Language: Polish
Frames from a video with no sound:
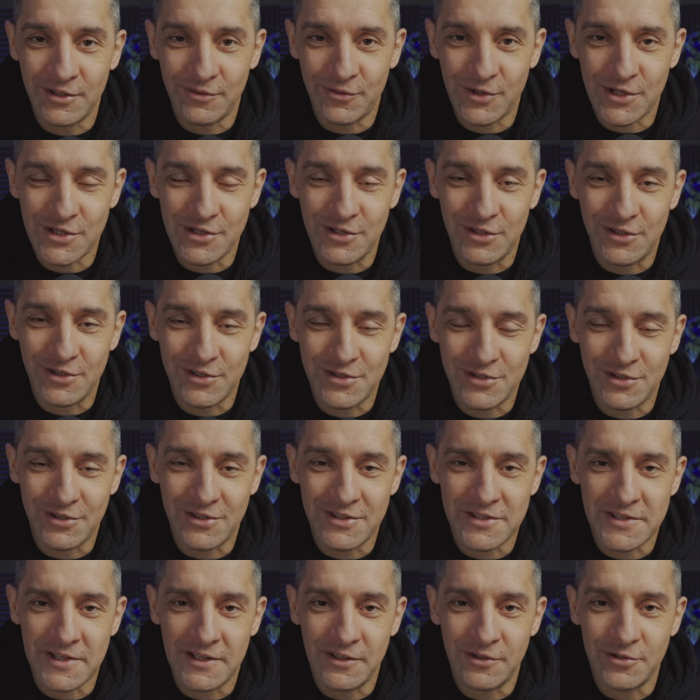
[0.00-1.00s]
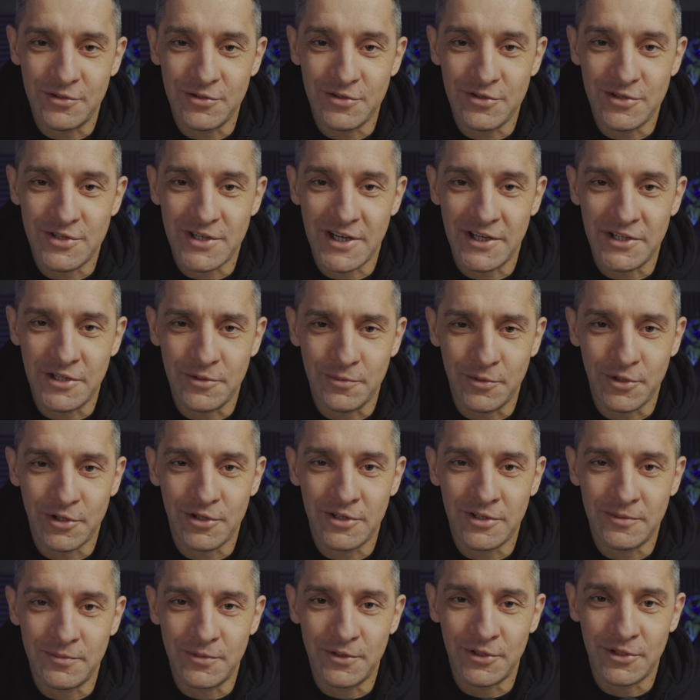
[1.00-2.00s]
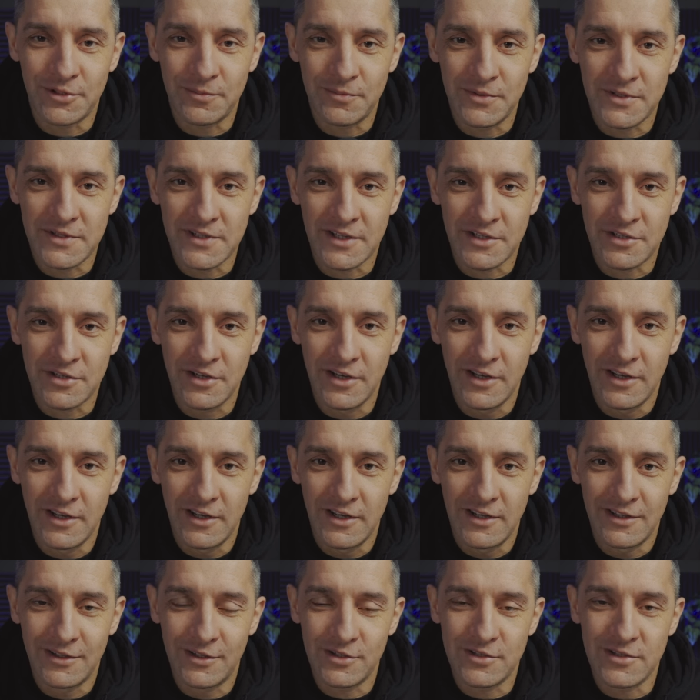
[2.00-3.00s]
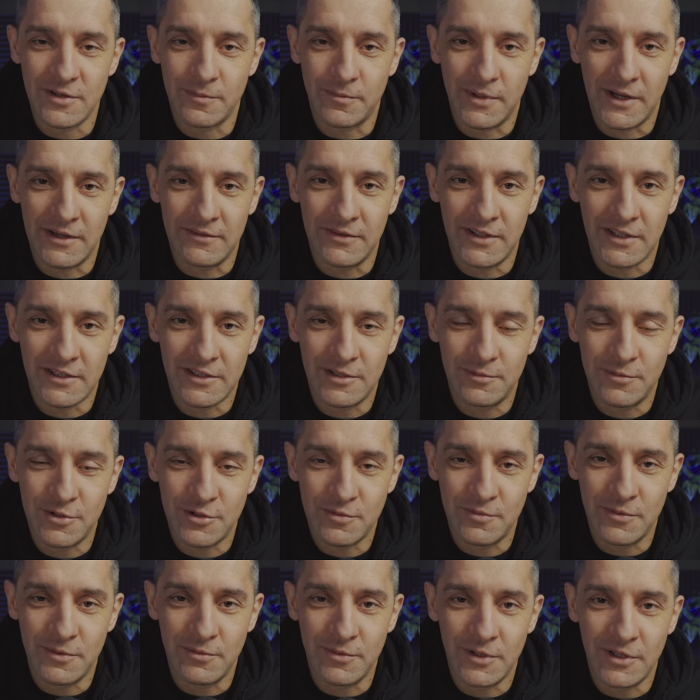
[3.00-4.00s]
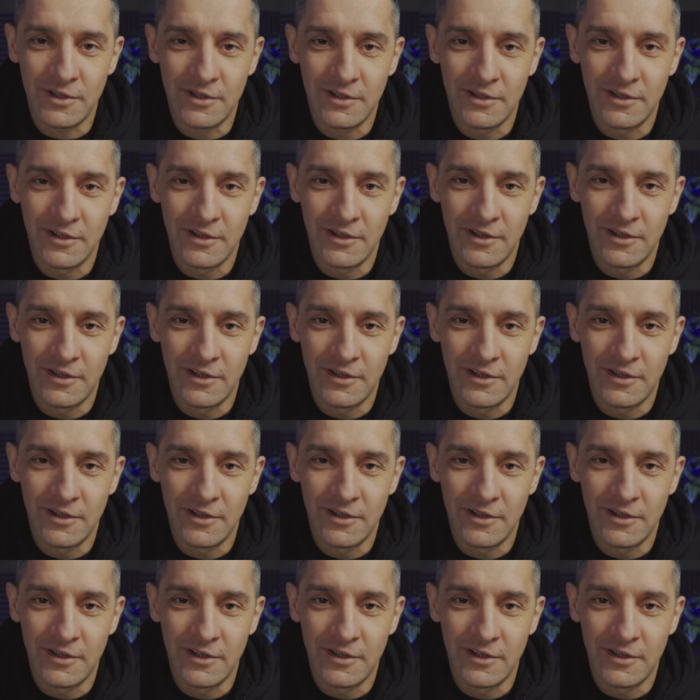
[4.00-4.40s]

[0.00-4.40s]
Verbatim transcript: no właśnie to, co tesaloniczanie mogliby odpisać, to co Pawle, gdybyśmy my